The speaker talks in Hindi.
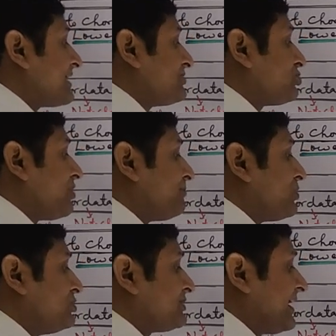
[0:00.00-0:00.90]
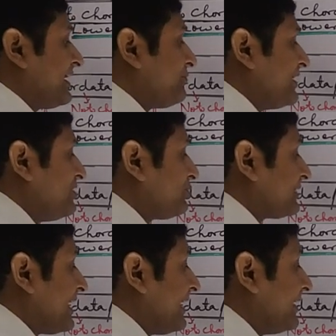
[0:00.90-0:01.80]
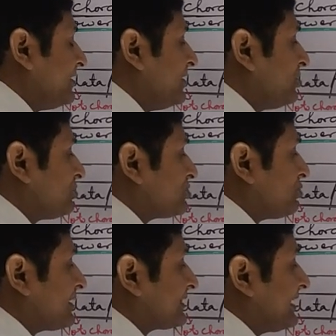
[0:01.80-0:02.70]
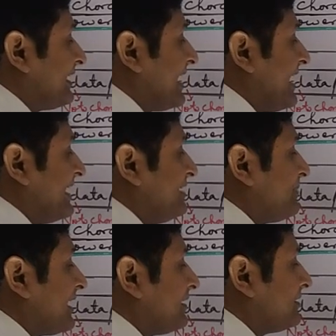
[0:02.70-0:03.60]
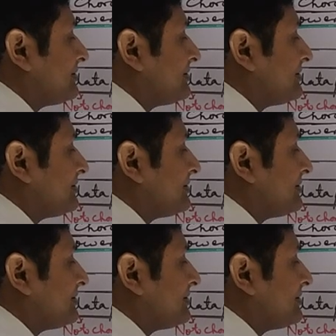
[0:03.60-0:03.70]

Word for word: का जो कंपोजिशन है वही होता है तो इसको कहते हैं एनिमल